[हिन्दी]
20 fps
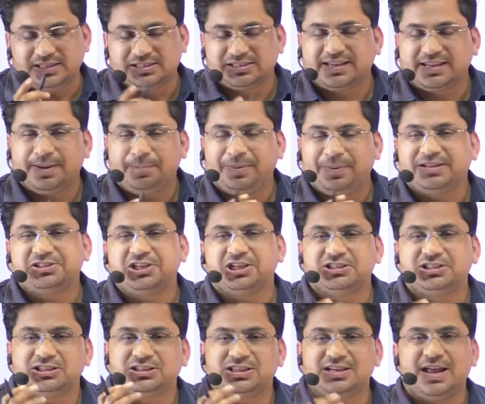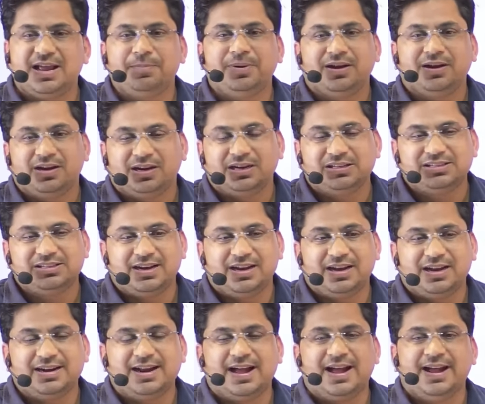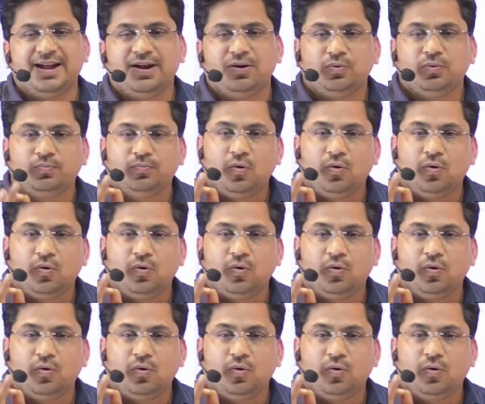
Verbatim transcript: इसके पीछे जितना भी खर्चा लग रहा है